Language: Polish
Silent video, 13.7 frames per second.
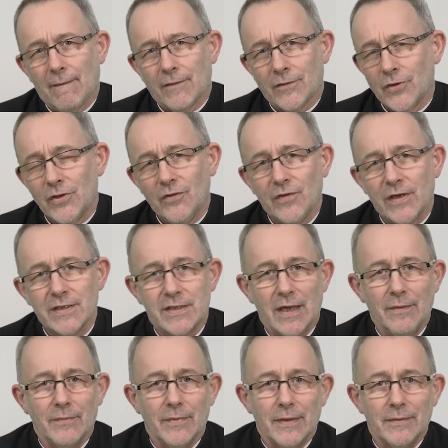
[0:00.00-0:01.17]
do niej
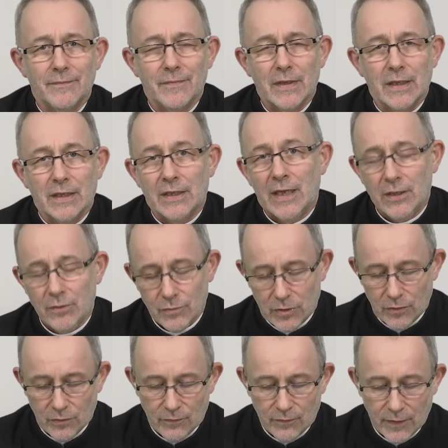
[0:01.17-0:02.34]
wracamy, kiedy na nią się
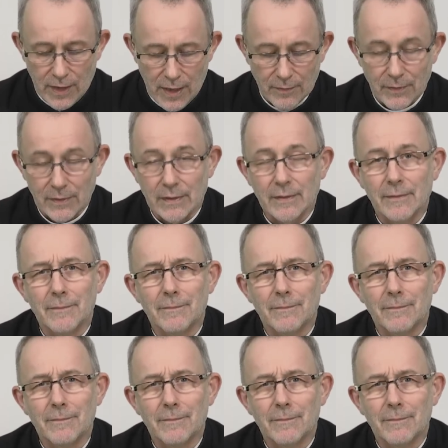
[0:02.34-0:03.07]
otwieramy,